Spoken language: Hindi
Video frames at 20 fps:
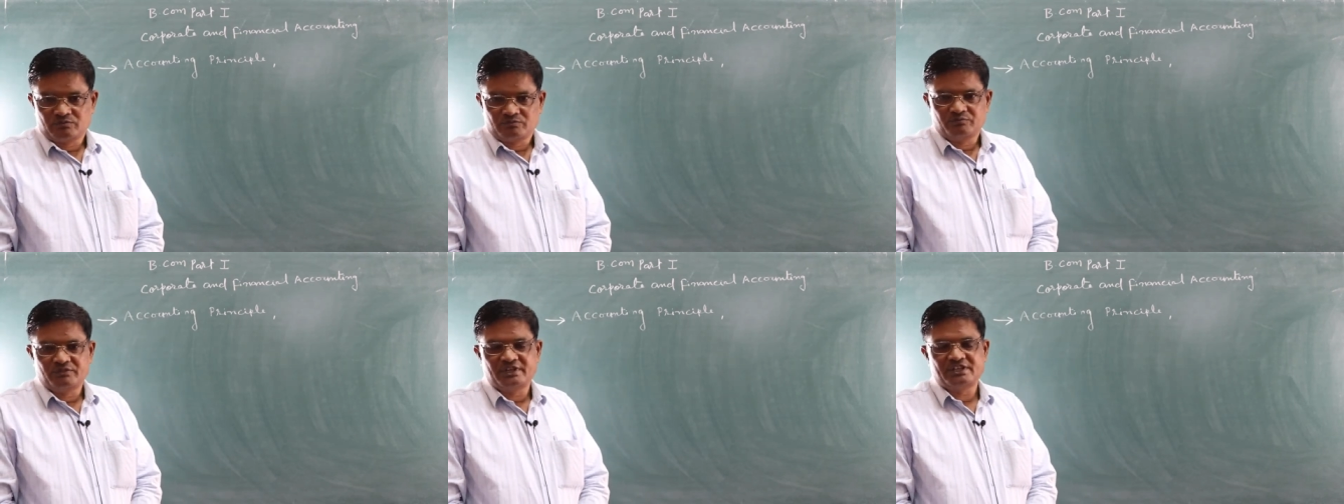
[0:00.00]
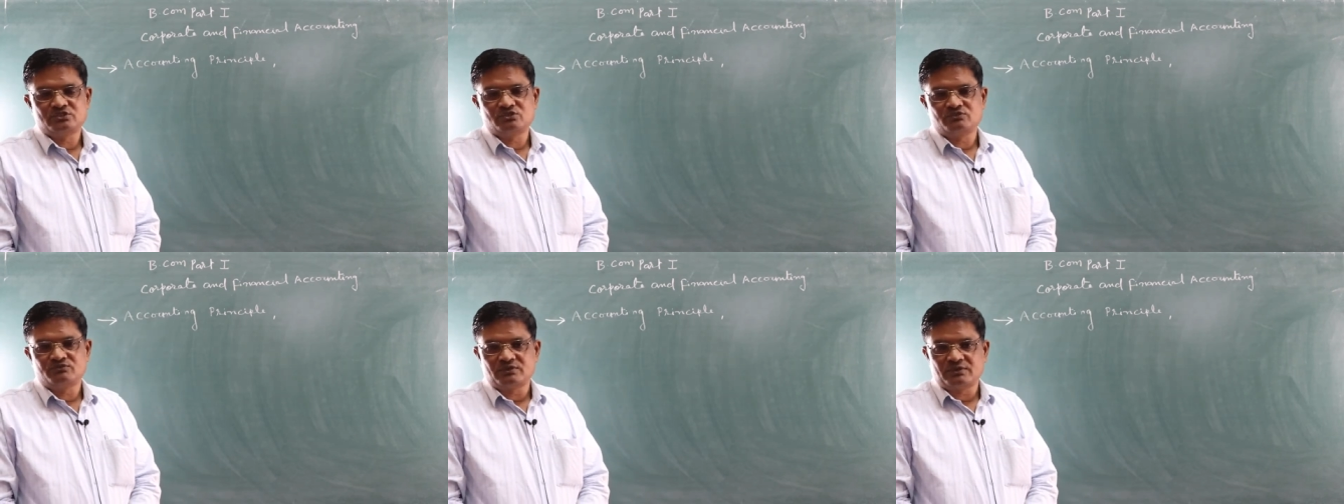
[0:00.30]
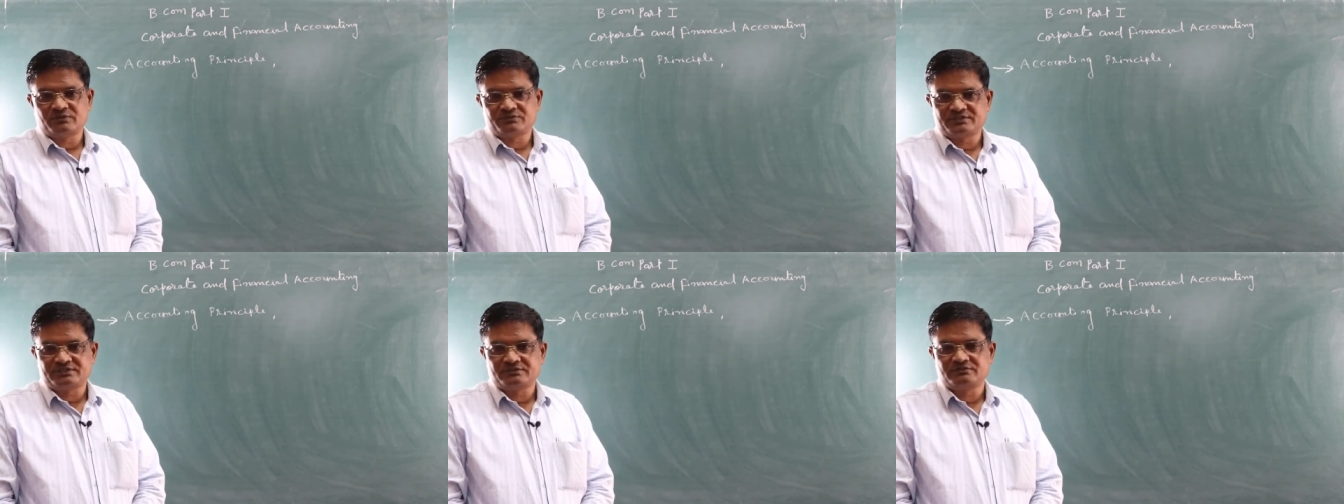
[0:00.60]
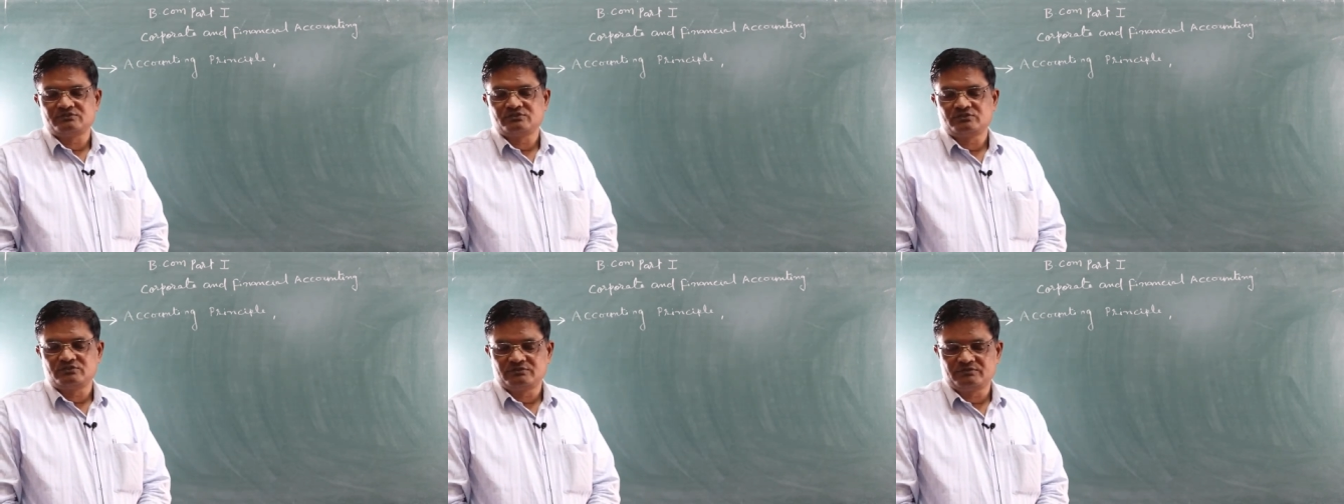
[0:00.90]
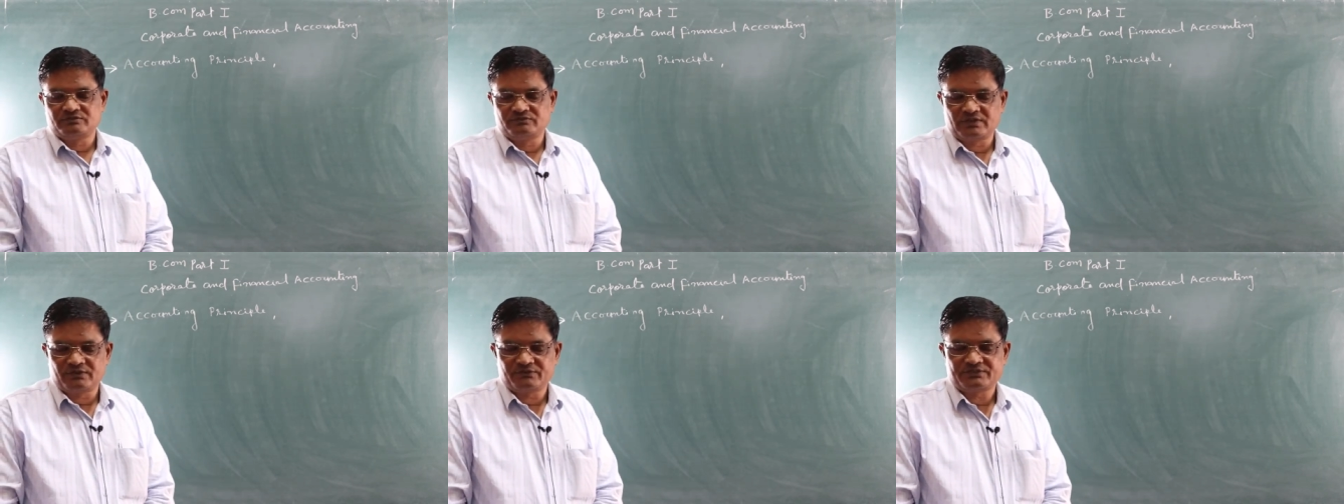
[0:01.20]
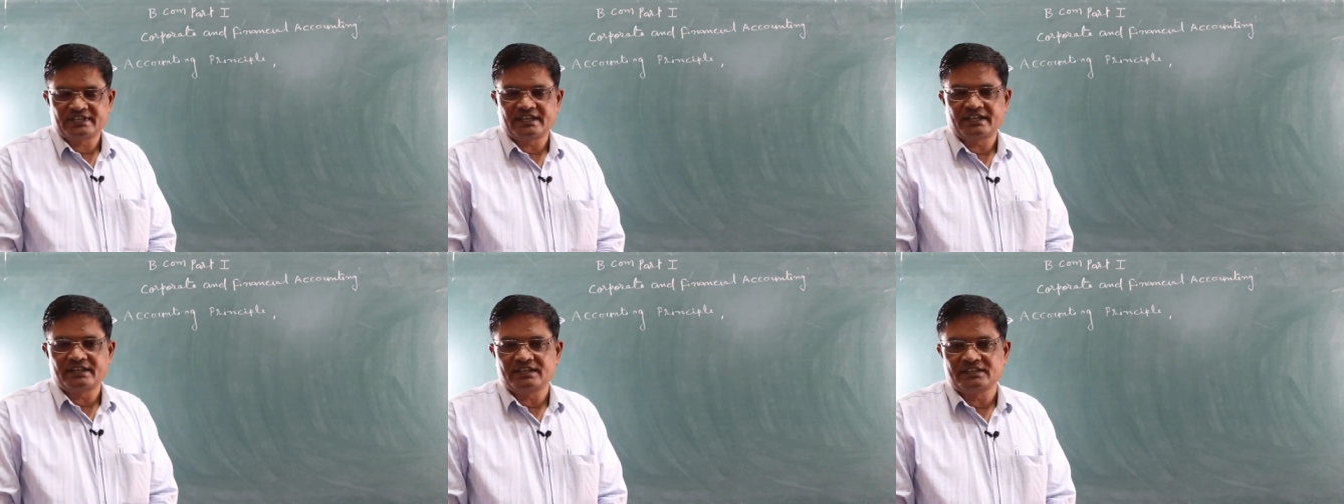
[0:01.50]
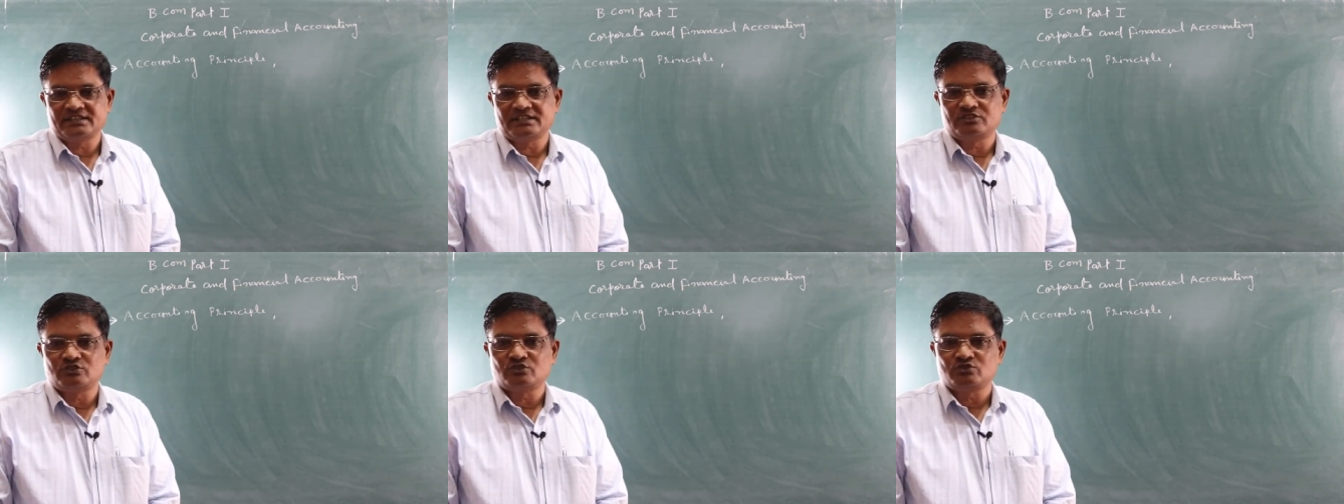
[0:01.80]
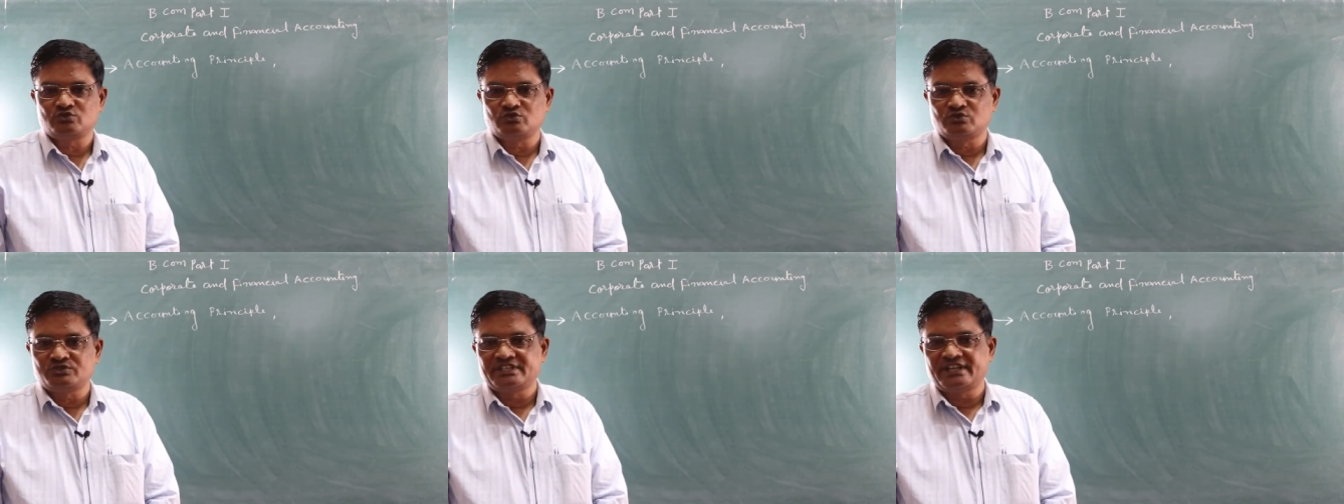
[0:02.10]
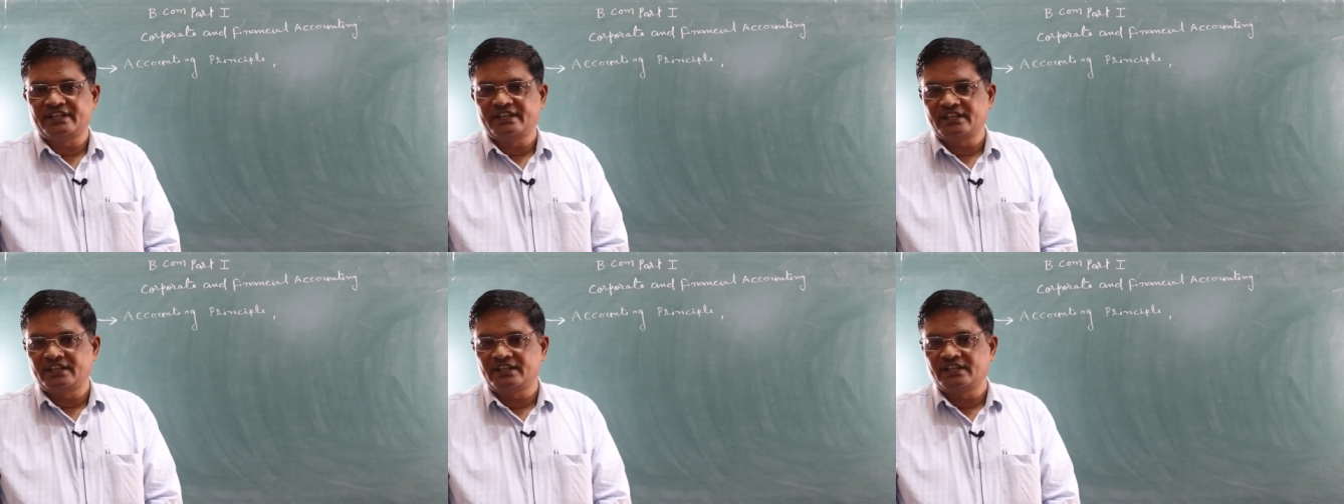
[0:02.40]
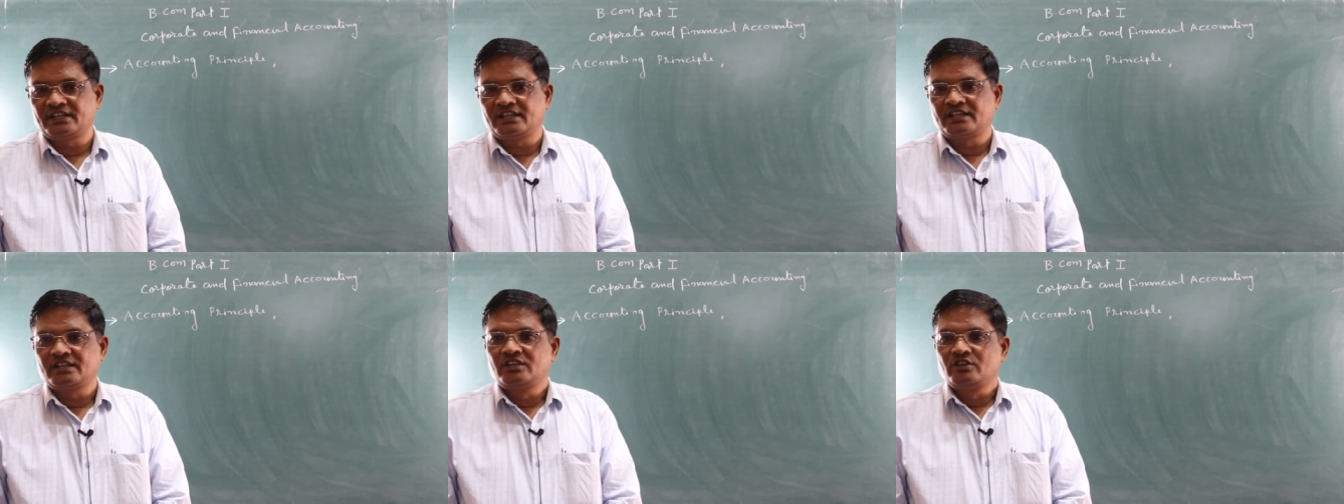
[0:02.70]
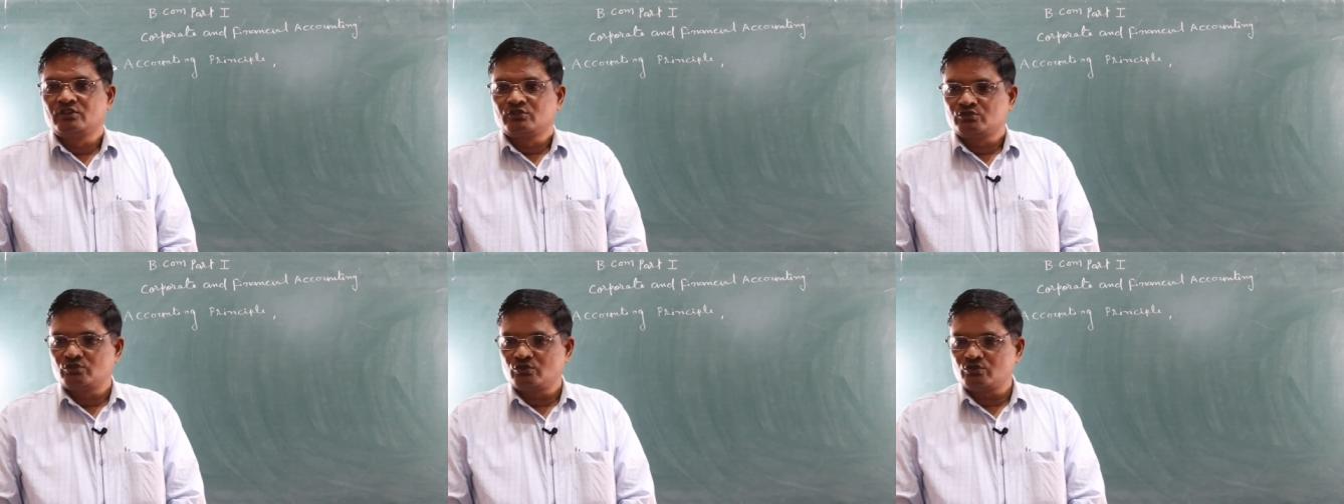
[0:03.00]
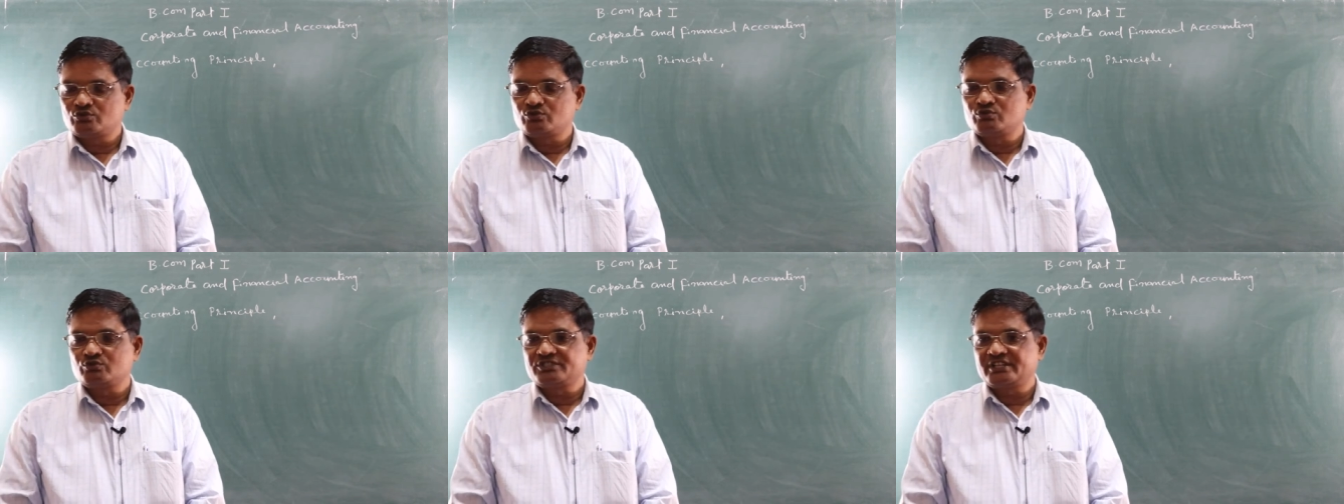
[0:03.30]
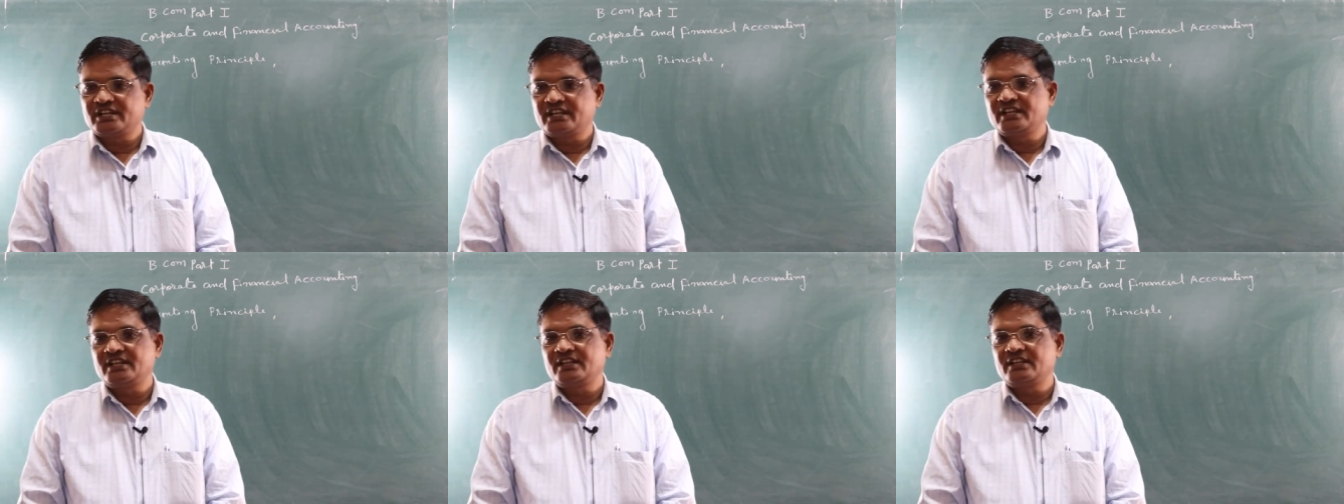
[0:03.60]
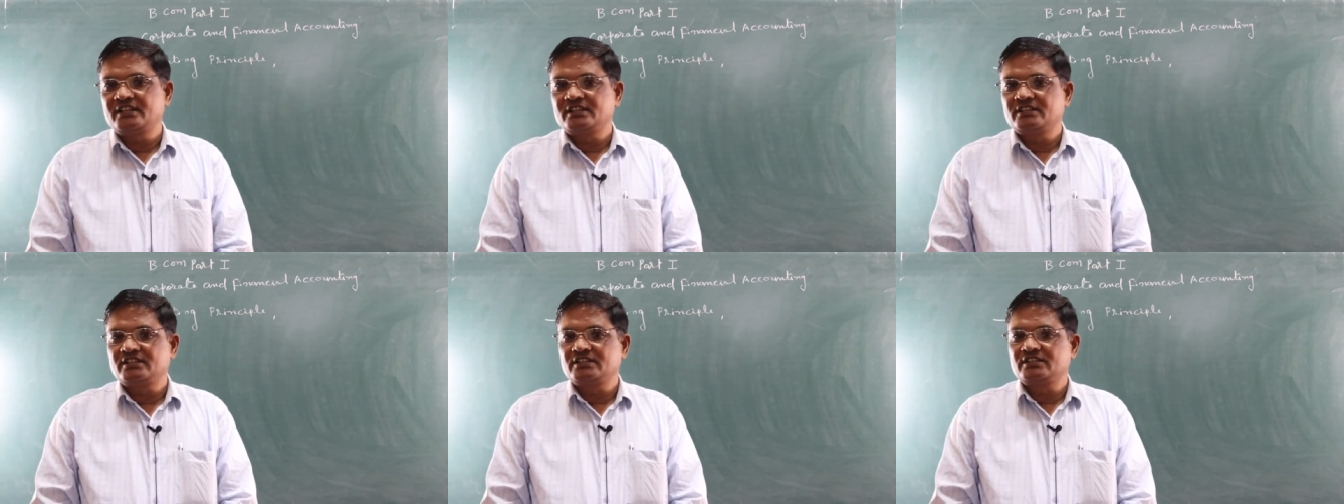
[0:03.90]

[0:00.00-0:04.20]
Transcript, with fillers: में जो व्यवसाय के अंदर जो सूचनाएं हैं जो सूचनाएं